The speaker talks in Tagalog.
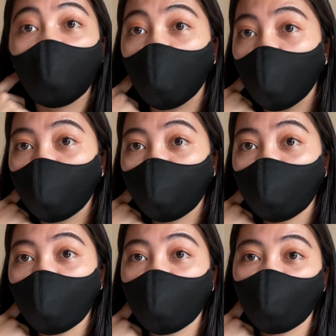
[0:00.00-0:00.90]
um,
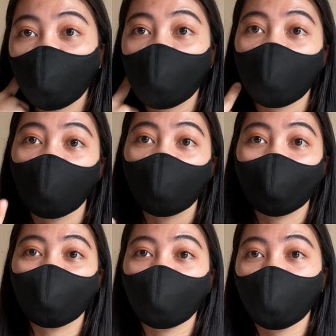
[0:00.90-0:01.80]
anong result
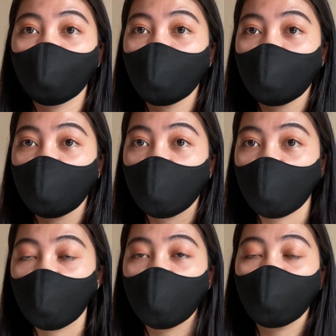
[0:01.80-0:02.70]
after using
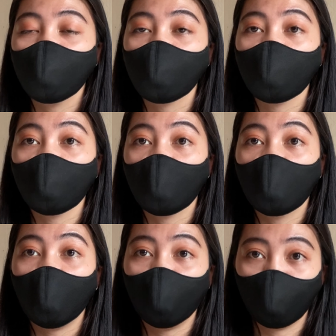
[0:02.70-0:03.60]
the
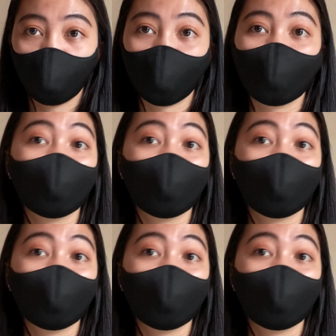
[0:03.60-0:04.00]
Apothec